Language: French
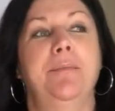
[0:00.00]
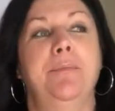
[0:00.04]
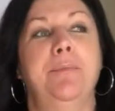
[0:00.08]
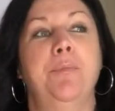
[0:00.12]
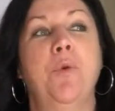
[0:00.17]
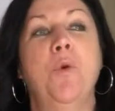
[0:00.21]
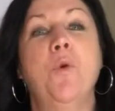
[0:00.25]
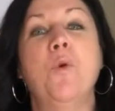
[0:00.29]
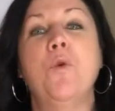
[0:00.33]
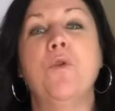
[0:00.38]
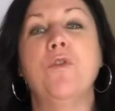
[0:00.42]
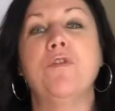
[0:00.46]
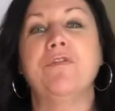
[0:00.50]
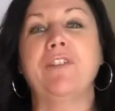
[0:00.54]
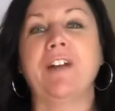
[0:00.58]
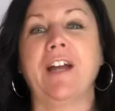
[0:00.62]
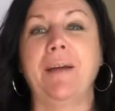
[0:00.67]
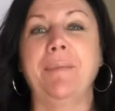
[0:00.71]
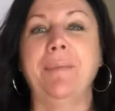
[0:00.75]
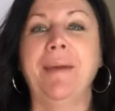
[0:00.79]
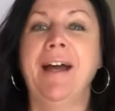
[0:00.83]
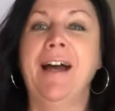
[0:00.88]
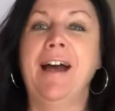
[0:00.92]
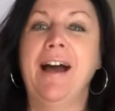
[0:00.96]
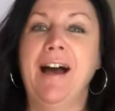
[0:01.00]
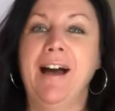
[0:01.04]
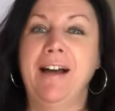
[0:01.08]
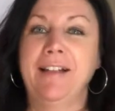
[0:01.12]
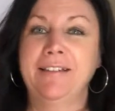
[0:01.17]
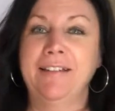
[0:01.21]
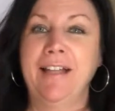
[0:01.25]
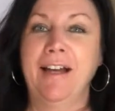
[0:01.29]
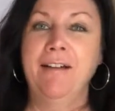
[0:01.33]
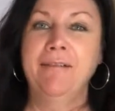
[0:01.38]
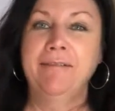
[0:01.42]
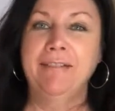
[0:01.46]
pour vraiment
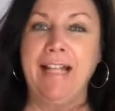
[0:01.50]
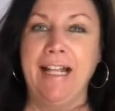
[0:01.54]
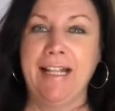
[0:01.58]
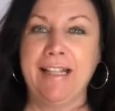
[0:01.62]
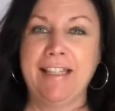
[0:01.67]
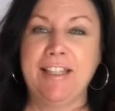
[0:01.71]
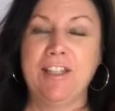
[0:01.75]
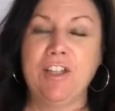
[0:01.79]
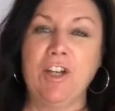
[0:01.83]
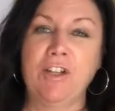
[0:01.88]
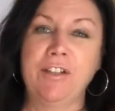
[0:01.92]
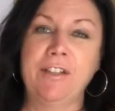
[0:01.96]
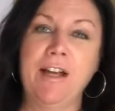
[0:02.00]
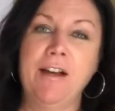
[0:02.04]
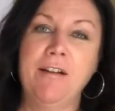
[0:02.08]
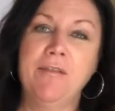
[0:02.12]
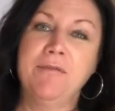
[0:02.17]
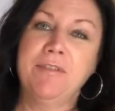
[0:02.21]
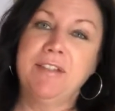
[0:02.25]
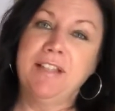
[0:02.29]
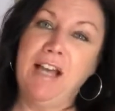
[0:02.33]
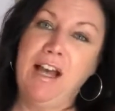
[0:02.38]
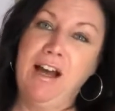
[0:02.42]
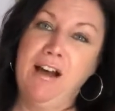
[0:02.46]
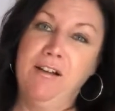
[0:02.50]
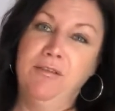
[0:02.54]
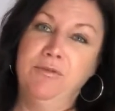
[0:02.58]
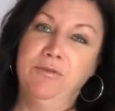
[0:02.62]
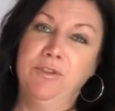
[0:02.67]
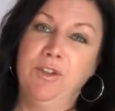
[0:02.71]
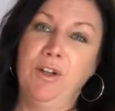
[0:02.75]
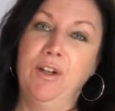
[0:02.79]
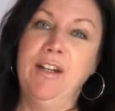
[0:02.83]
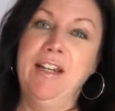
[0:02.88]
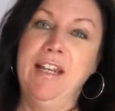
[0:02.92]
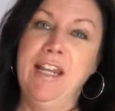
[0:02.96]
entendre la dissonance
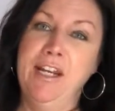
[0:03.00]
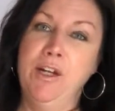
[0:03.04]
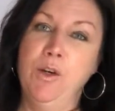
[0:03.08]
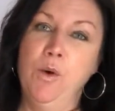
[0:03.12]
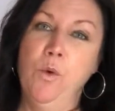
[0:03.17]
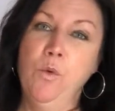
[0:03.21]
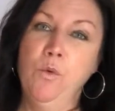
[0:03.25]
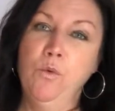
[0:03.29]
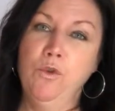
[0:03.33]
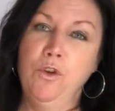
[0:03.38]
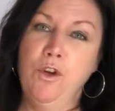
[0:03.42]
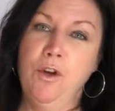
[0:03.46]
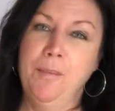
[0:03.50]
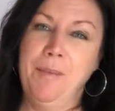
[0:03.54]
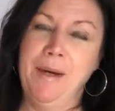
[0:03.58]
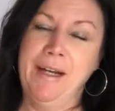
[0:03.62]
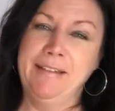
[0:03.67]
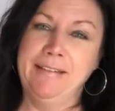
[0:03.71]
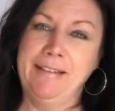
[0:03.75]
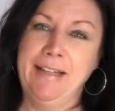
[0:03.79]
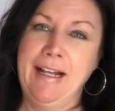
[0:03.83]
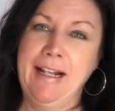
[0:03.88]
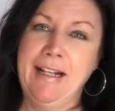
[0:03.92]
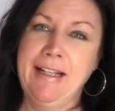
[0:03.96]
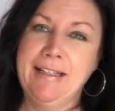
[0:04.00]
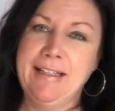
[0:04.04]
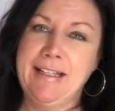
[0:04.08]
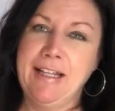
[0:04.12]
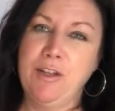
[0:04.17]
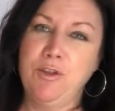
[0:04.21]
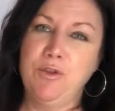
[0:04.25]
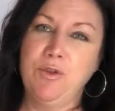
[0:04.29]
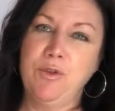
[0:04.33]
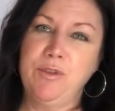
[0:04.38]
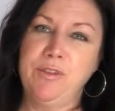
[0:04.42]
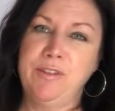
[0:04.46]
entre l'ego, le mental,
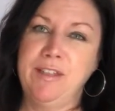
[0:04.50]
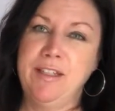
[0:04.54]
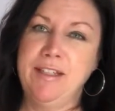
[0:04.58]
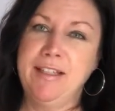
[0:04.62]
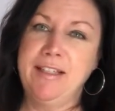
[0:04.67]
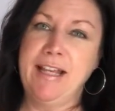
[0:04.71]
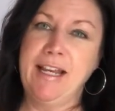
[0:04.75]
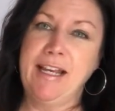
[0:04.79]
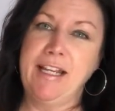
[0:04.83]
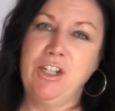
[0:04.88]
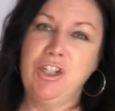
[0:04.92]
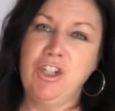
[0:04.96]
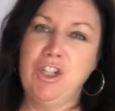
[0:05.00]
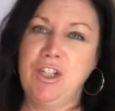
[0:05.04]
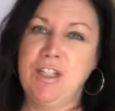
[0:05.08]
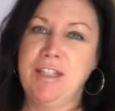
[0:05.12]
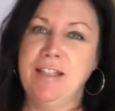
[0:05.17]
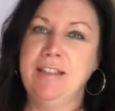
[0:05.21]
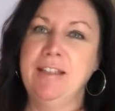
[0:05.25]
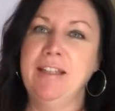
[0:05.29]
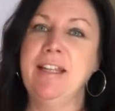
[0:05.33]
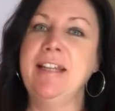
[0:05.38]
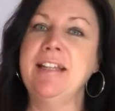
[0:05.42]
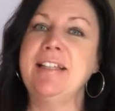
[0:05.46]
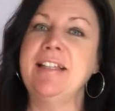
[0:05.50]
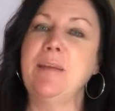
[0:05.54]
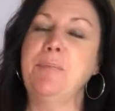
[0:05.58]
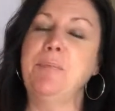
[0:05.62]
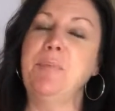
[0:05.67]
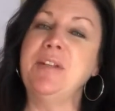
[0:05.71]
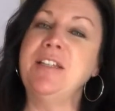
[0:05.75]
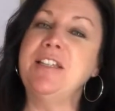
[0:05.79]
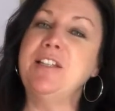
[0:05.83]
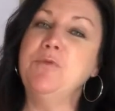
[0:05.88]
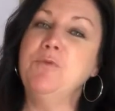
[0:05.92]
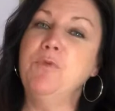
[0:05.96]
sa dureté, sa rigidité et cette
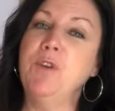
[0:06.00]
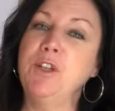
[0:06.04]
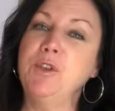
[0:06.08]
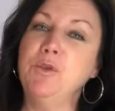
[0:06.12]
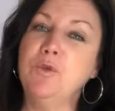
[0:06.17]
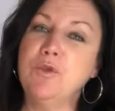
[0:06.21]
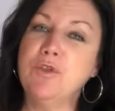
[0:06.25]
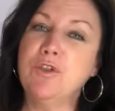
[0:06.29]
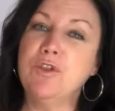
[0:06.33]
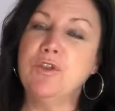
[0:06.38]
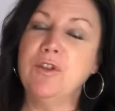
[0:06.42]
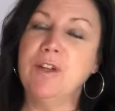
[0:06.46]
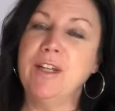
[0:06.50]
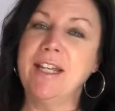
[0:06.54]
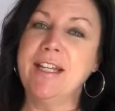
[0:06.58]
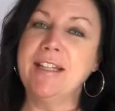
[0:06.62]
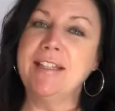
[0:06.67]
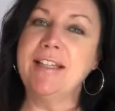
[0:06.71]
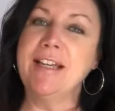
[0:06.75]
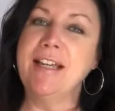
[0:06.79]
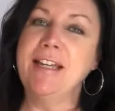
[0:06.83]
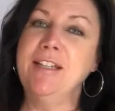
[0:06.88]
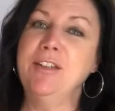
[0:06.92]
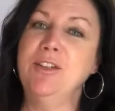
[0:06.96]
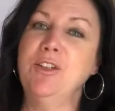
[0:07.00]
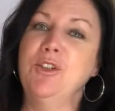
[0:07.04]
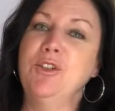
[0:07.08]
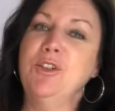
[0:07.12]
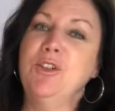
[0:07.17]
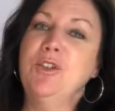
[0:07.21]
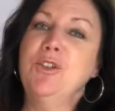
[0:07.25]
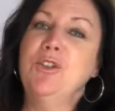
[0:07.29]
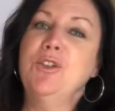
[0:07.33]
petite voix douce là, qui essaye de,